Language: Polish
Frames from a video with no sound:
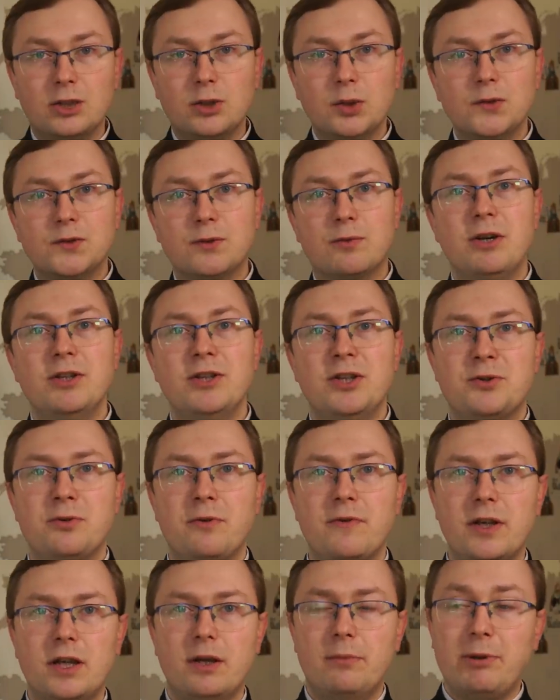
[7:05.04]
to skłania
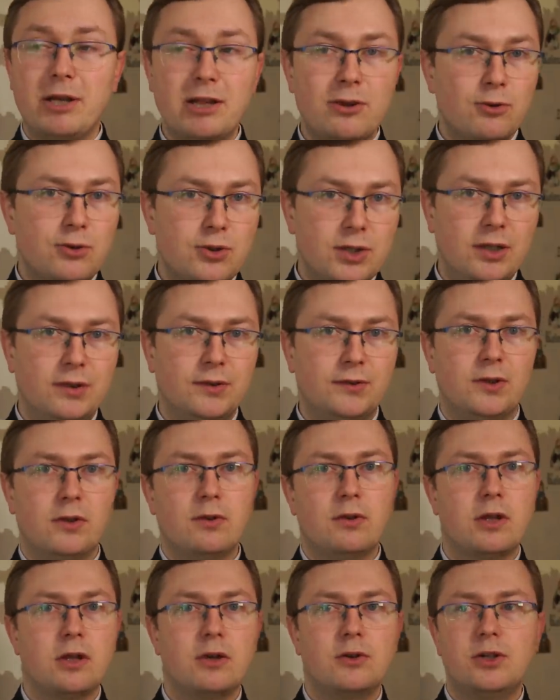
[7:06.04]
człowieka bardzo często
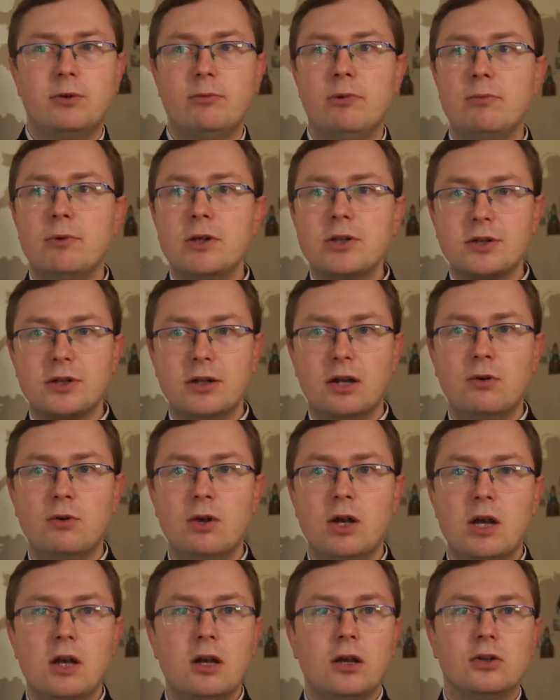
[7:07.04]
do tego, żeby myślał,